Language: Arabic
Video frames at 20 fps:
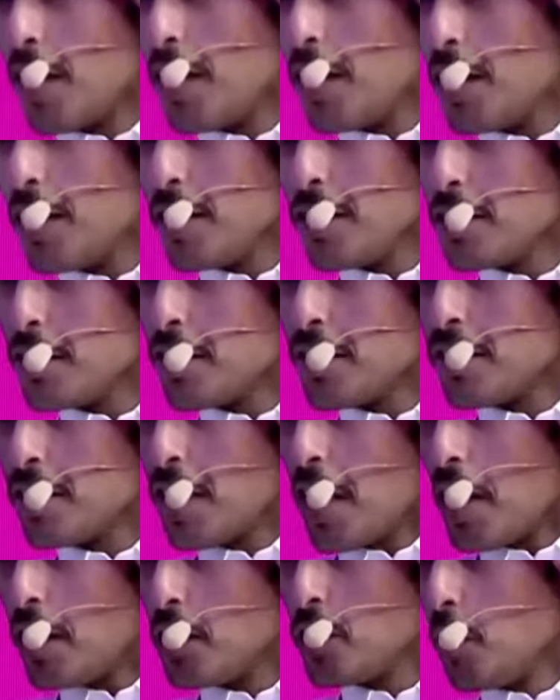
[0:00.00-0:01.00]
اللي خلته كذا
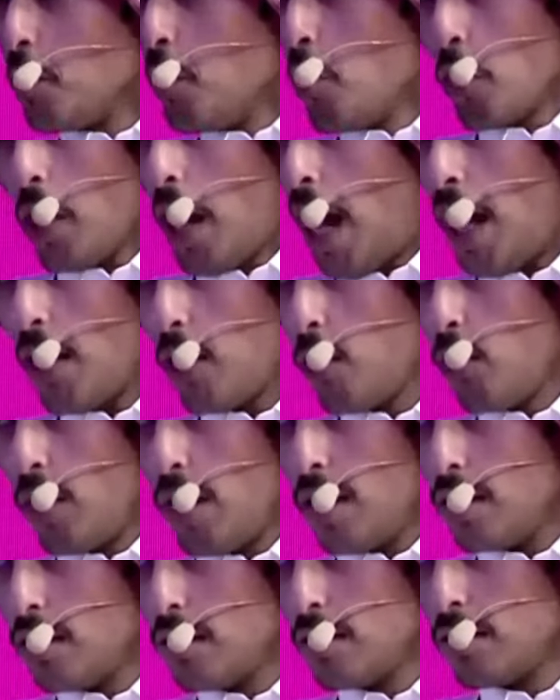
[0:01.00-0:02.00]
ترى الجمهور
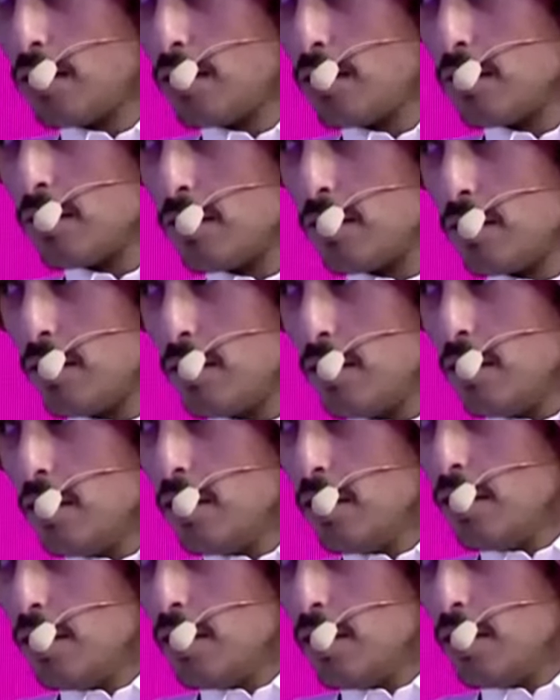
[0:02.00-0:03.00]
حظوه
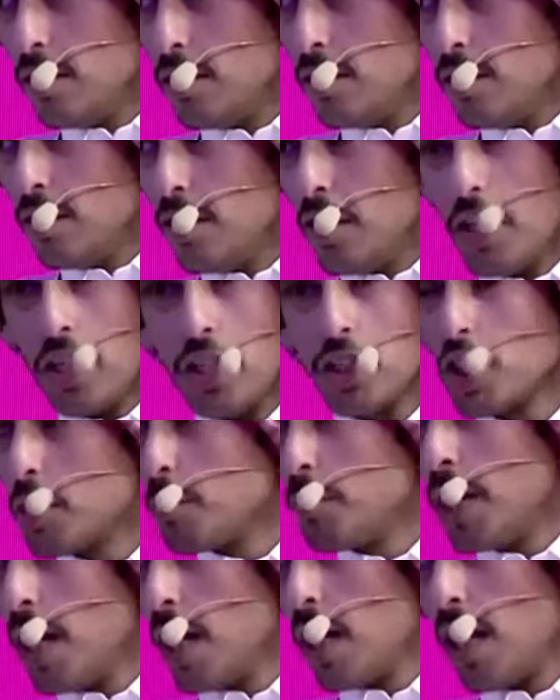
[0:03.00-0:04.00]
رزق
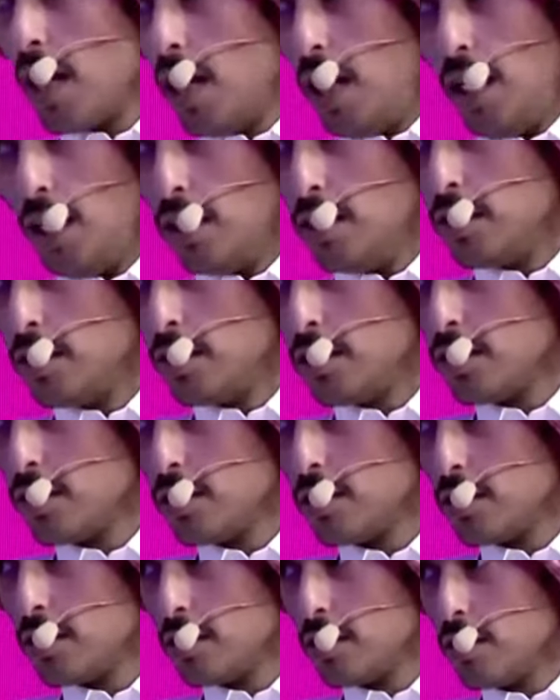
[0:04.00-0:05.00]
رزق من الله يعني
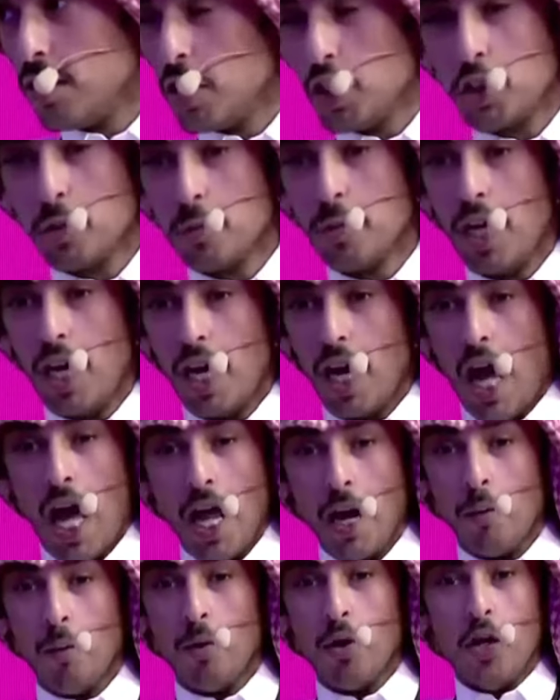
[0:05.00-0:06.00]
رزق من
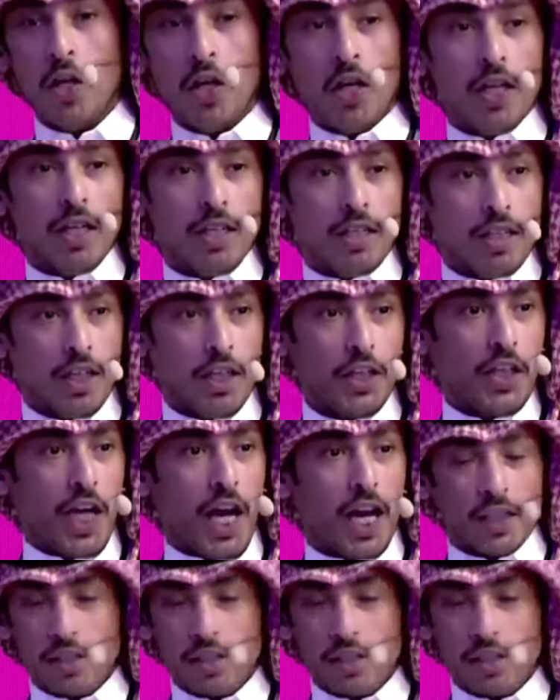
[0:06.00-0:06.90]
الله انا يعني